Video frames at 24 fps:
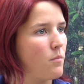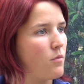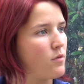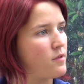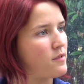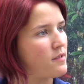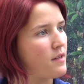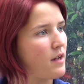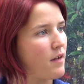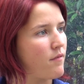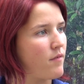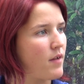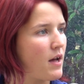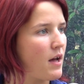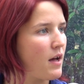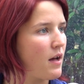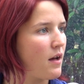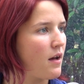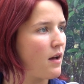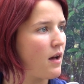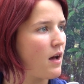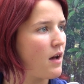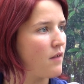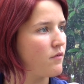me servent
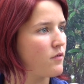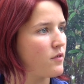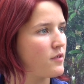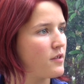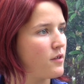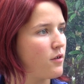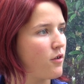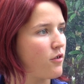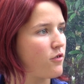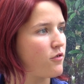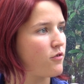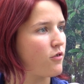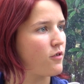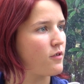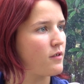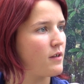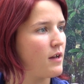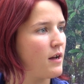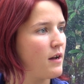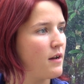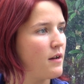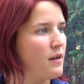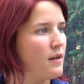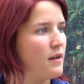à, avancer dans ce
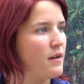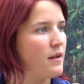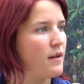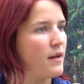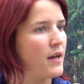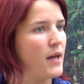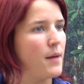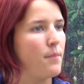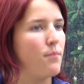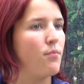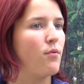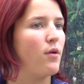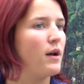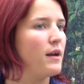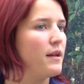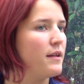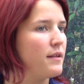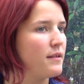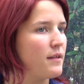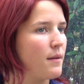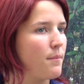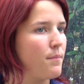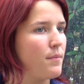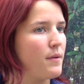sens-là et pour
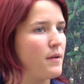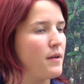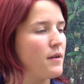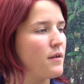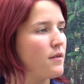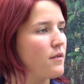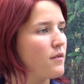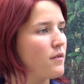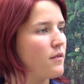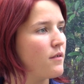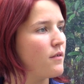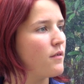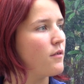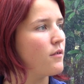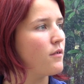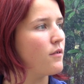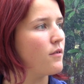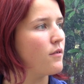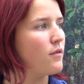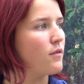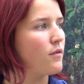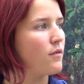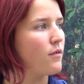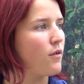aller taper
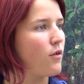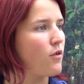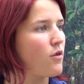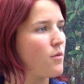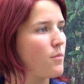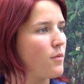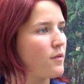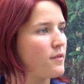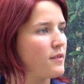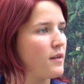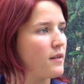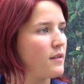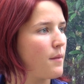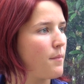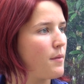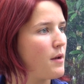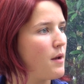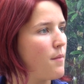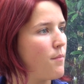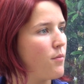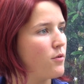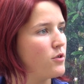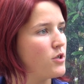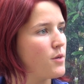euh, recommencer à taper
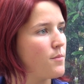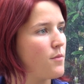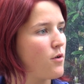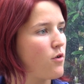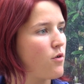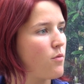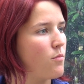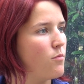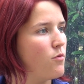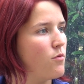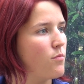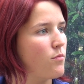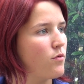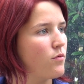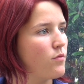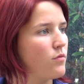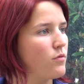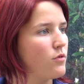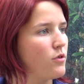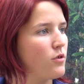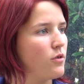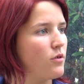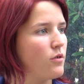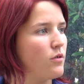les podiums en Coupe du
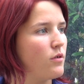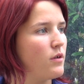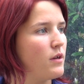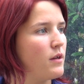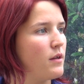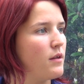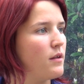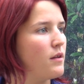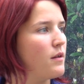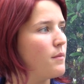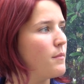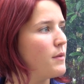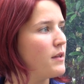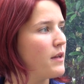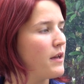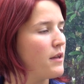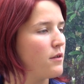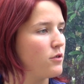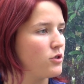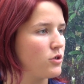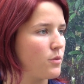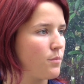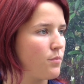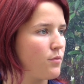Monde, euh, les,
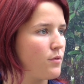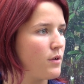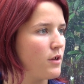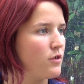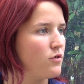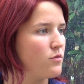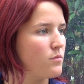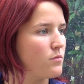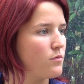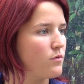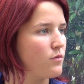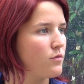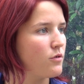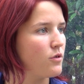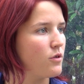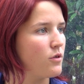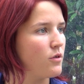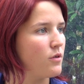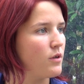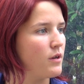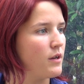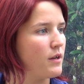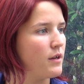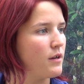médailles au championnat du monde
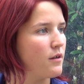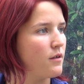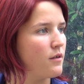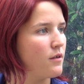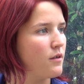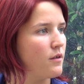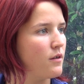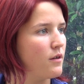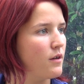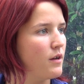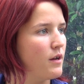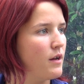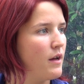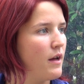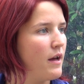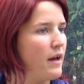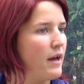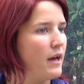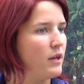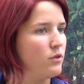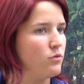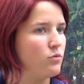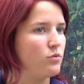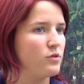
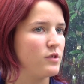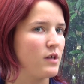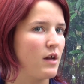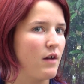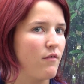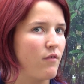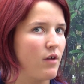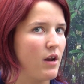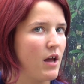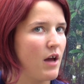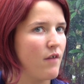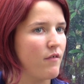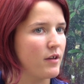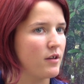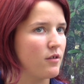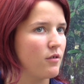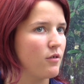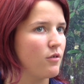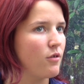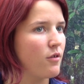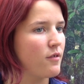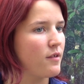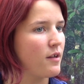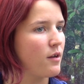et tout ça voilà avec
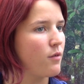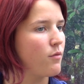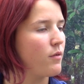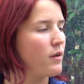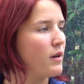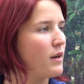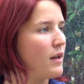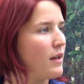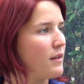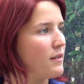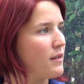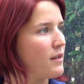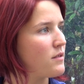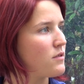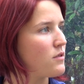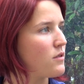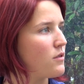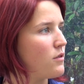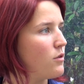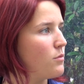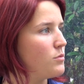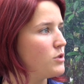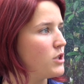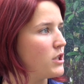dans un coin de la tête
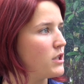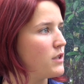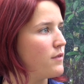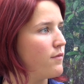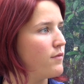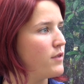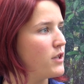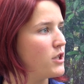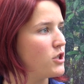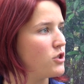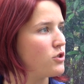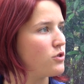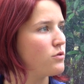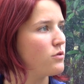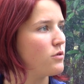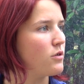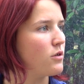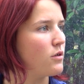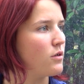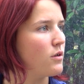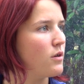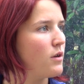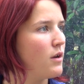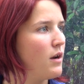l'objectif des jeux
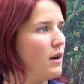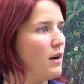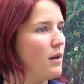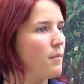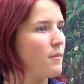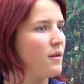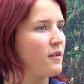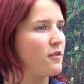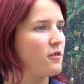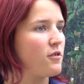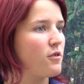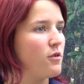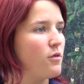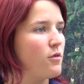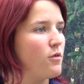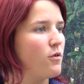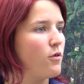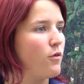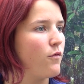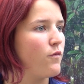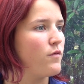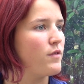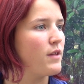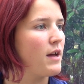parce
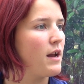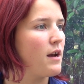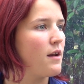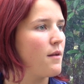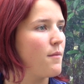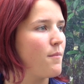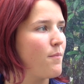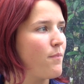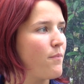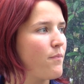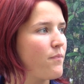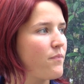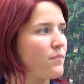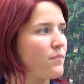qu'au final